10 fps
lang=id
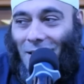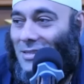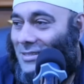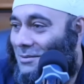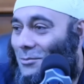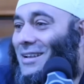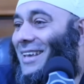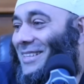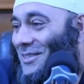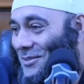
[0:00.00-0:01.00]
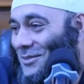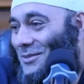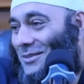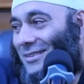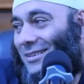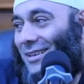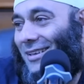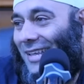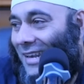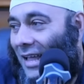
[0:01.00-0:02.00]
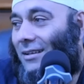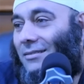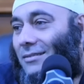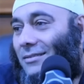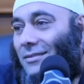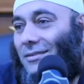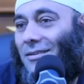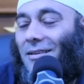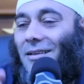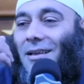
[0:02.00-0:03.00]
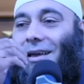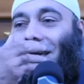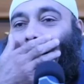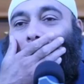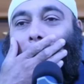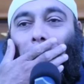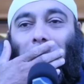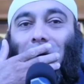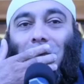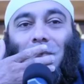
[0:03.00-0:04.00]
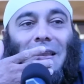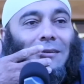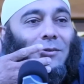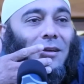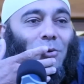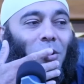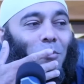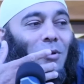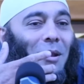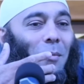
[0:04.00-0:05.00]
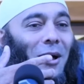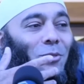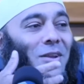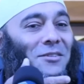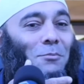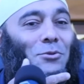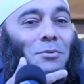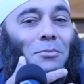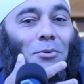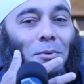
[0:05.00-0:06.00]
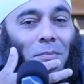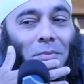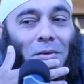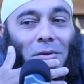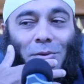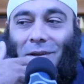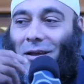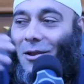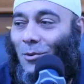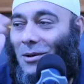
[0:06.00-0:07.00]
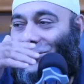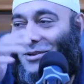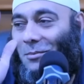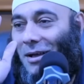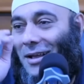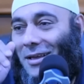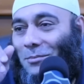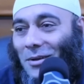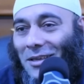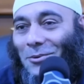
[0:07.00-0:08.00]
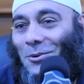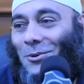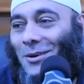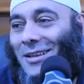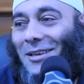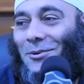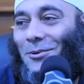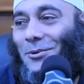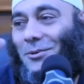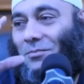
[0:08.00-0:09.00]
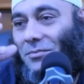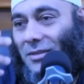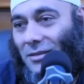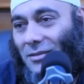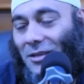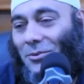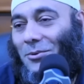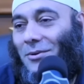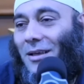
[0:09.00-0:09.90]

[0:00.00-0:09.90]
semudah itu ya hilang ya dia bilang sudah dua bulan batu udah sembuh-sembuh segala obat sudah makan pergi gunung naik gunung selesai turun